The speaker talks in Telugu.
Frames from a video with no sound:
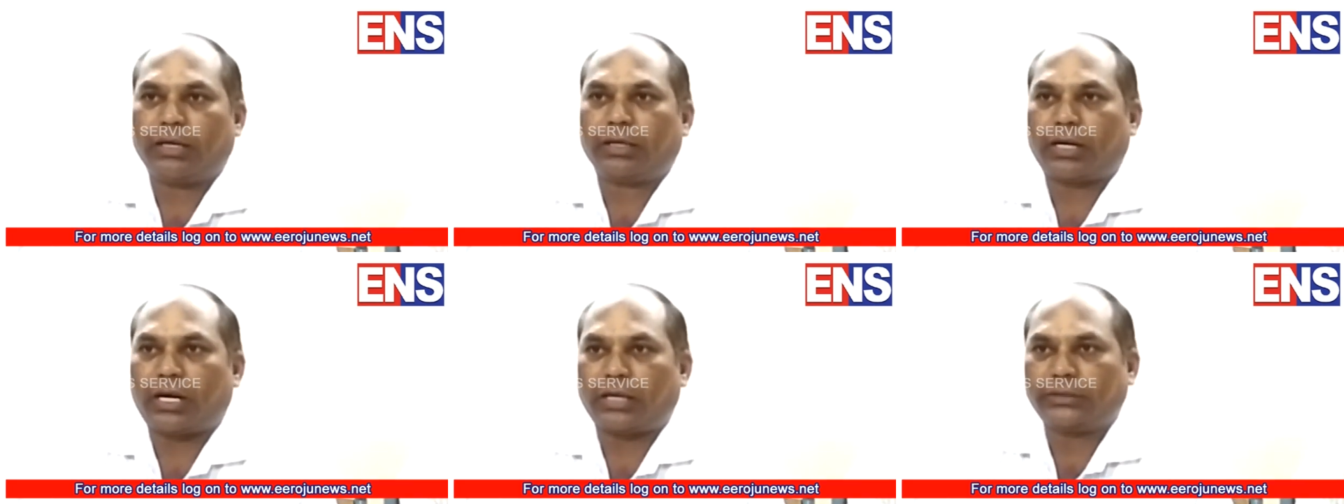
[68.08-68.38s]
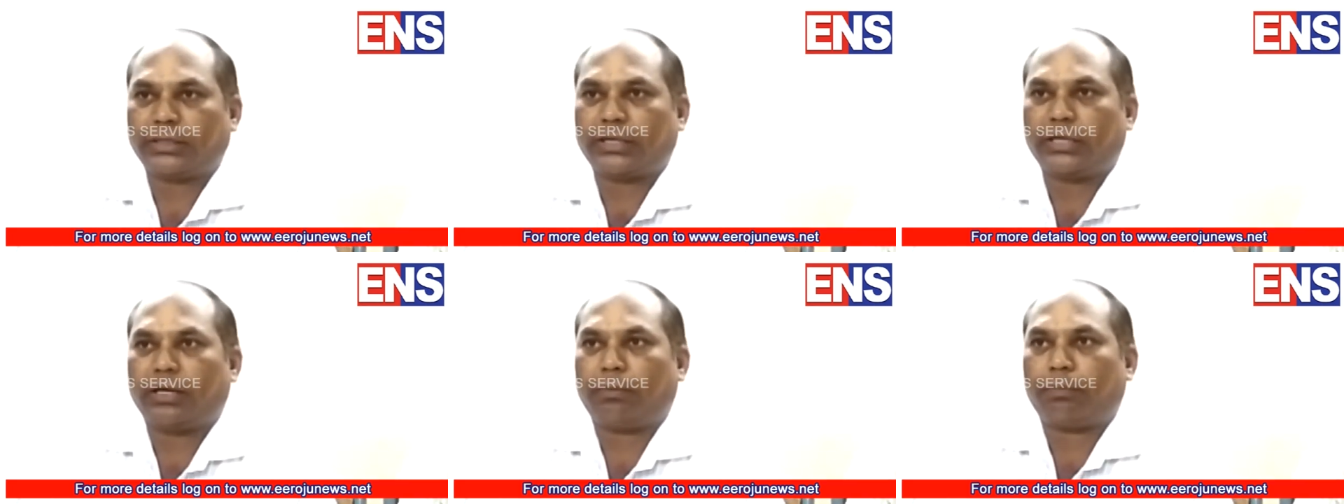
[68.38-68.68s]

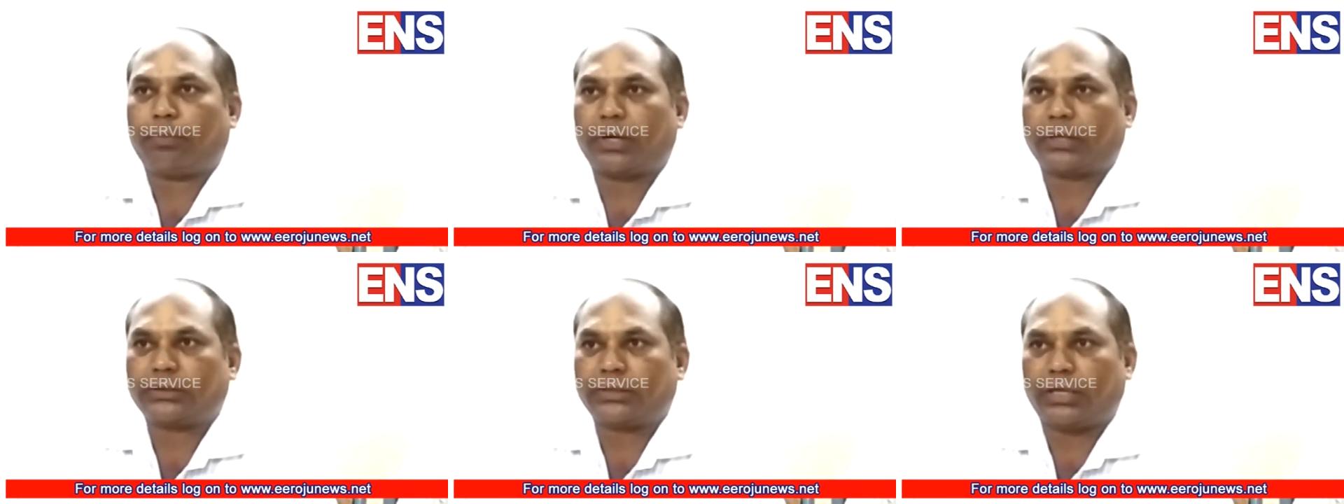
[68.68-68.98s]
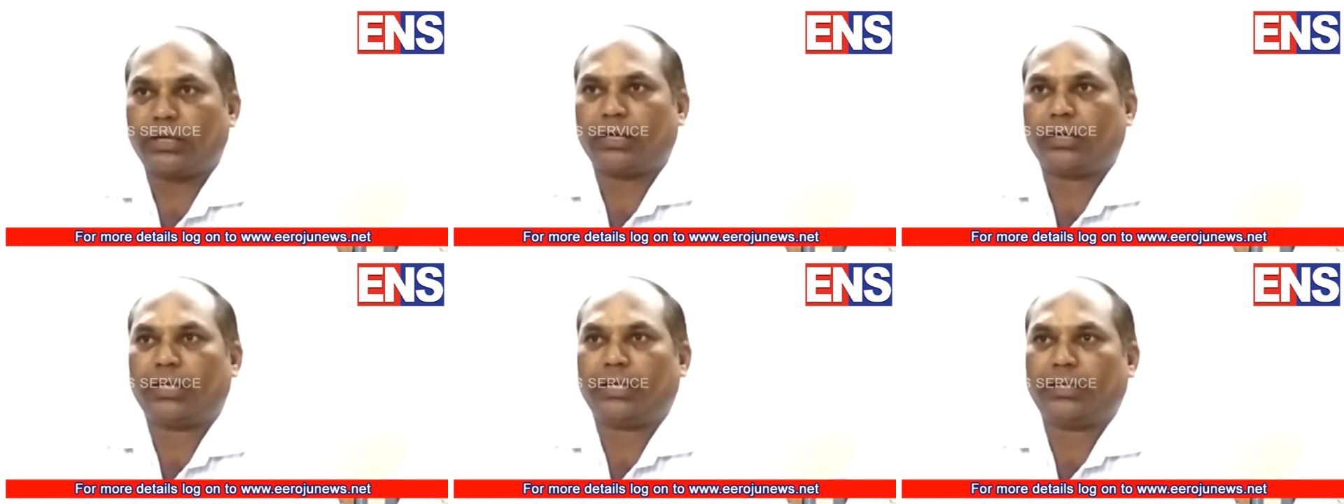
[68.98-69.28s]
రాజకీయ
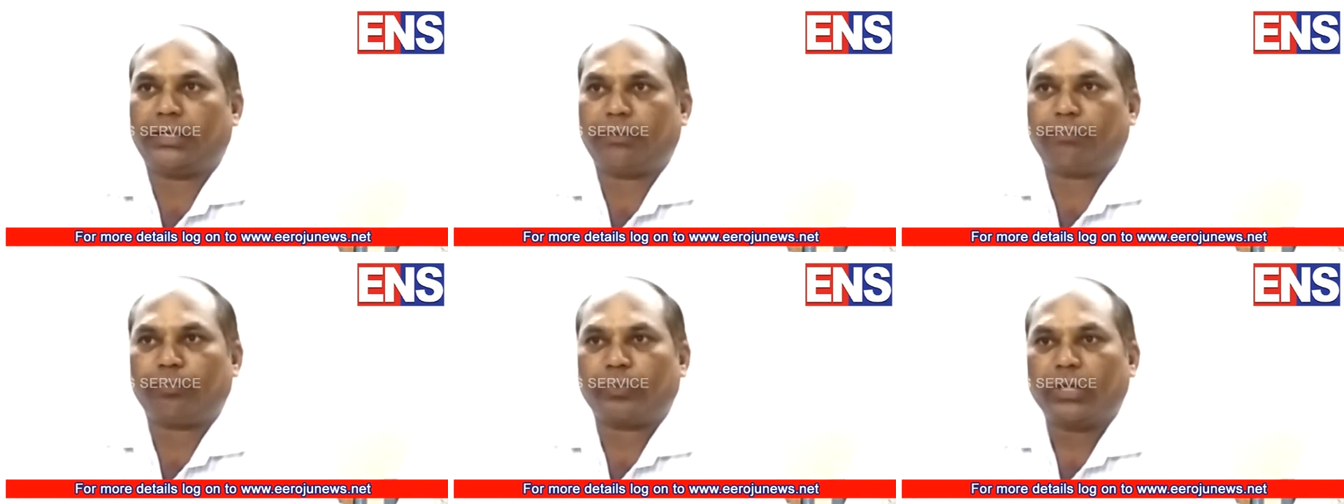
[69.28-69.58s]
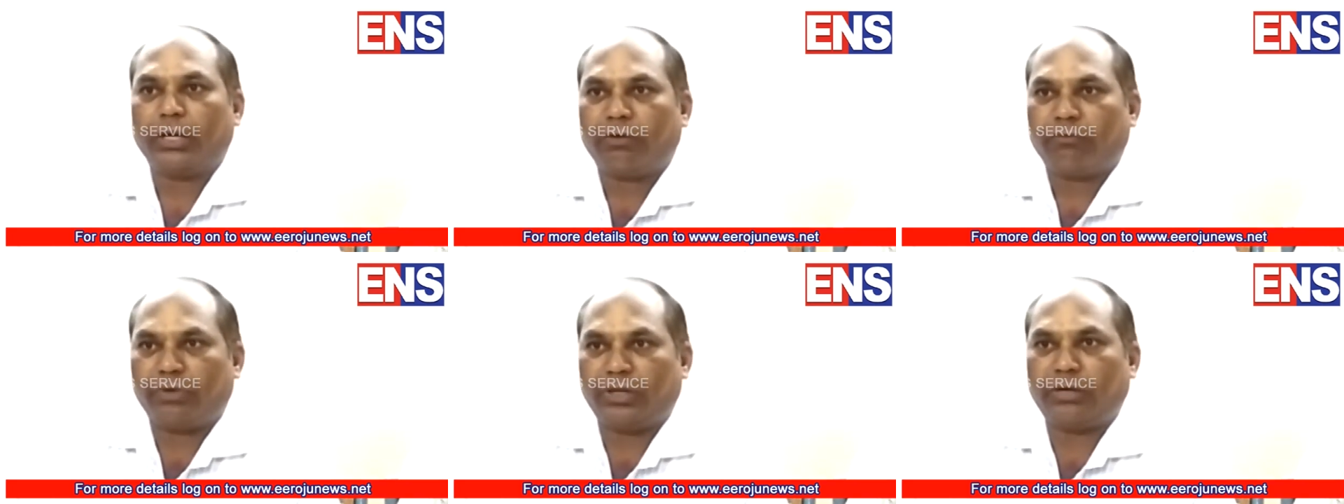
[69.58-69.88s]
పక్షాలకు కానీ
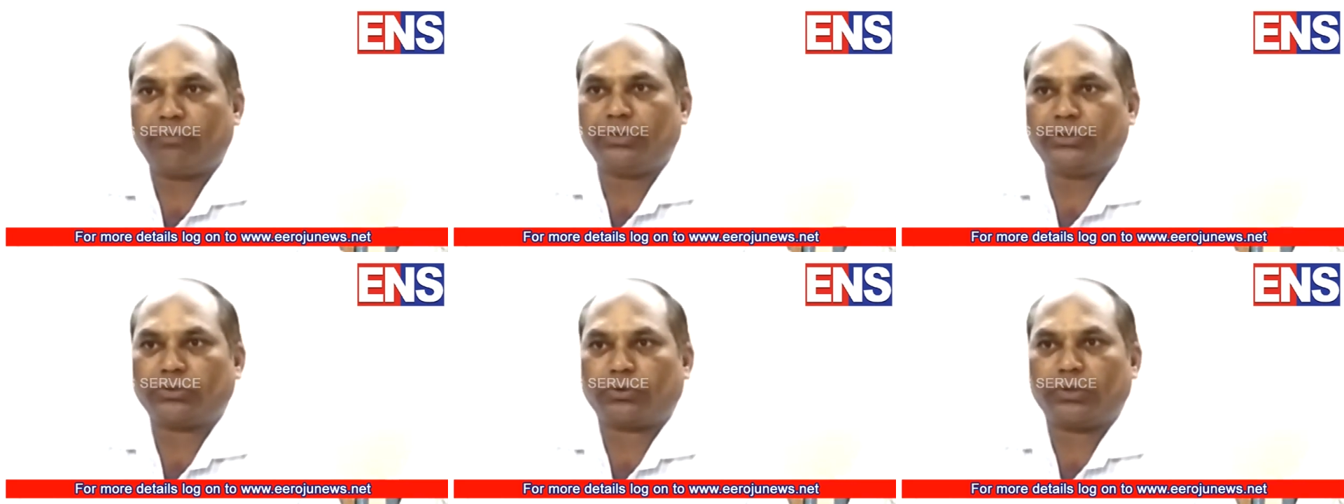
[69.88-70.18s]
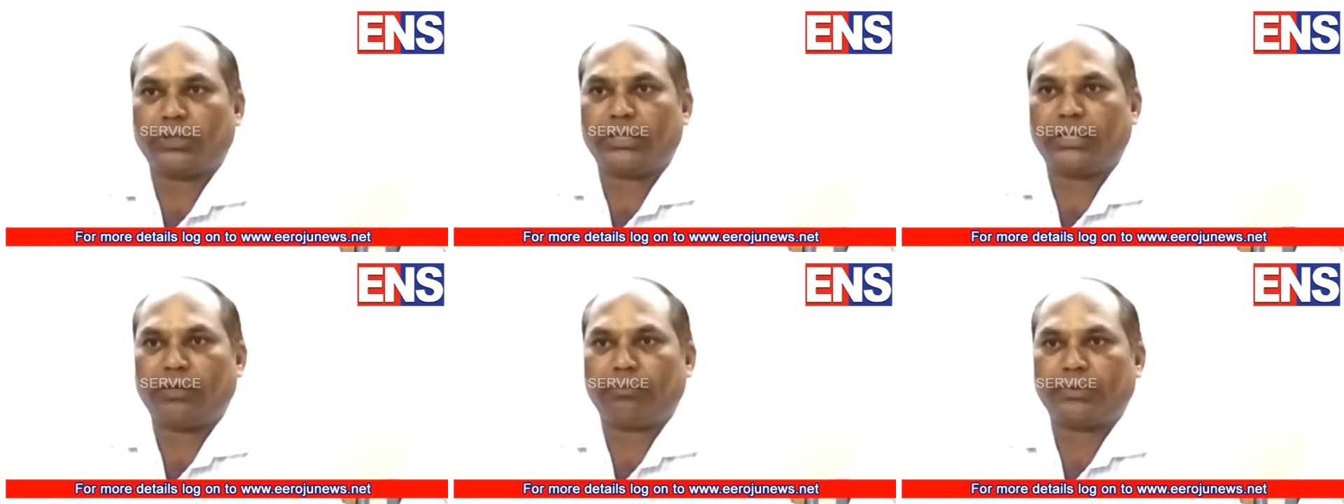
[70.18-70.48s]

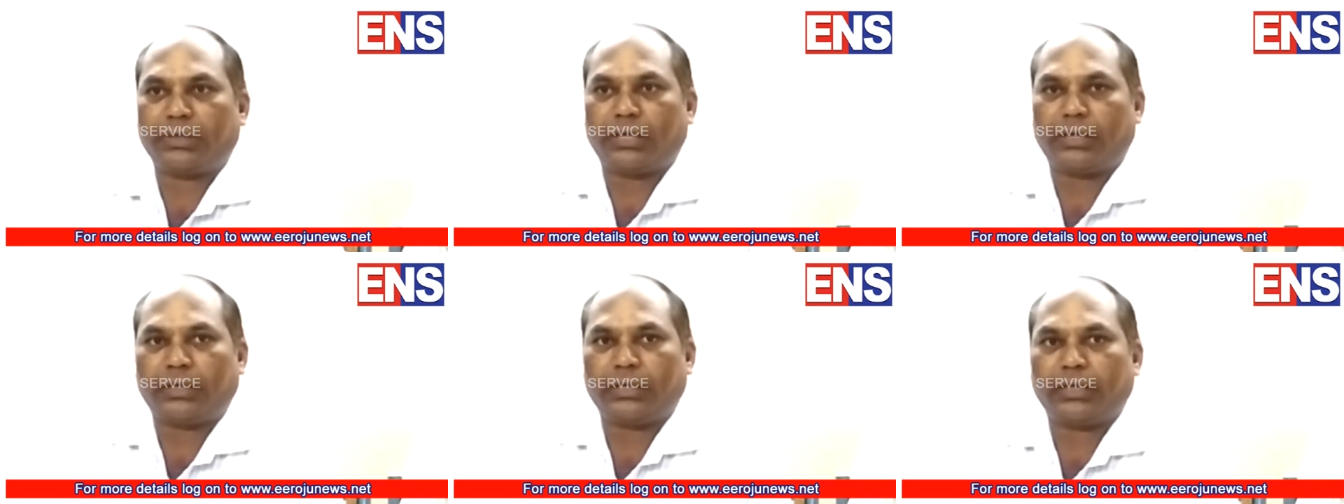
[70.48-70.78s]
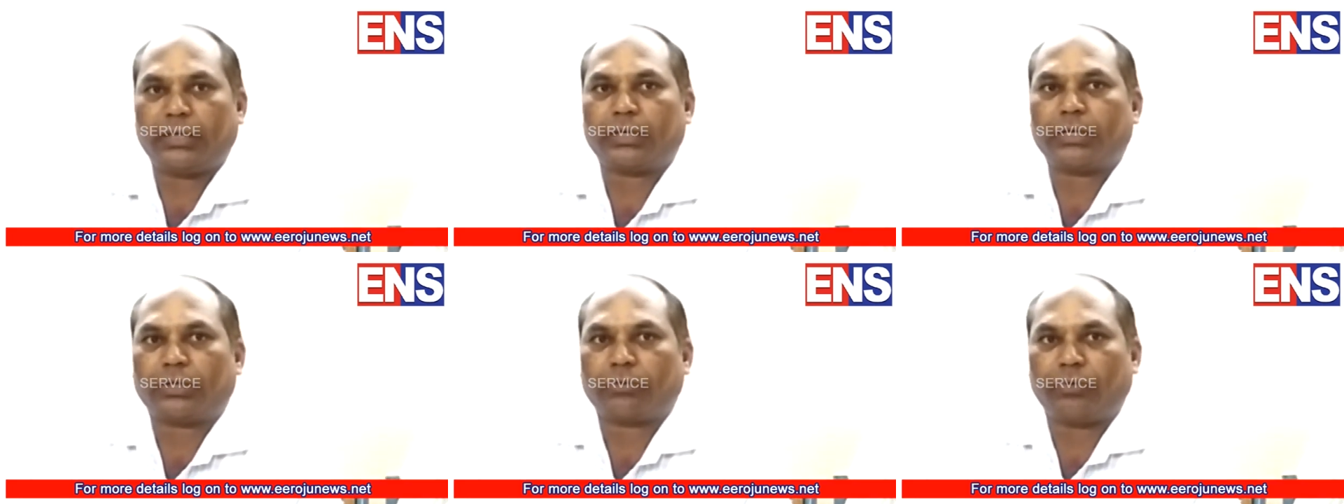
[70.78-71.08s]
విన్నవించుకున్నది
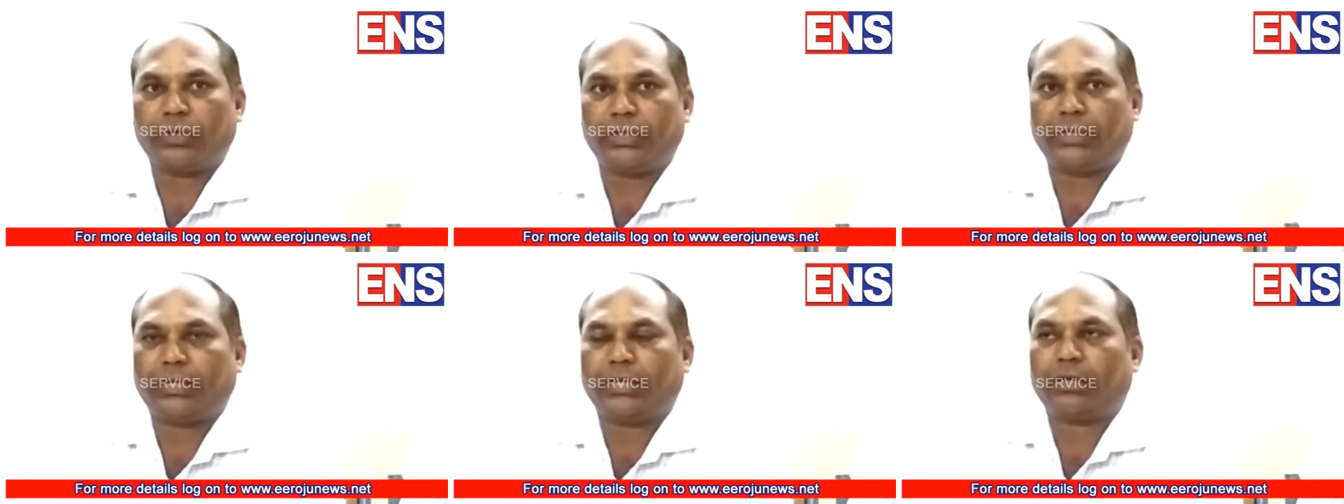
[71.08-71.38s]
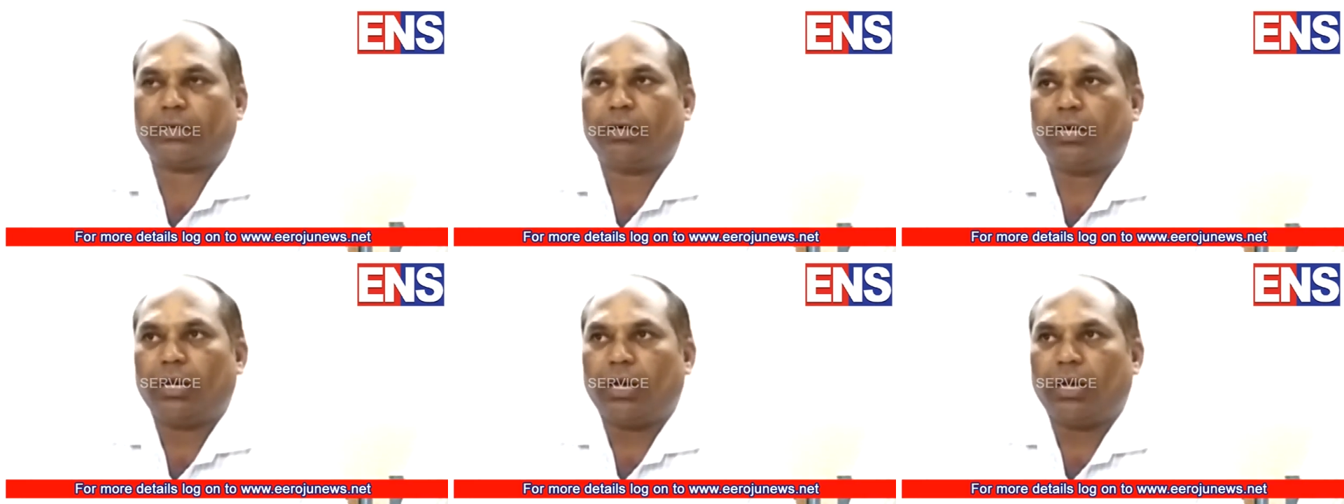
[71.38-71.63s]
ఏమిటంటే ఇటువంటి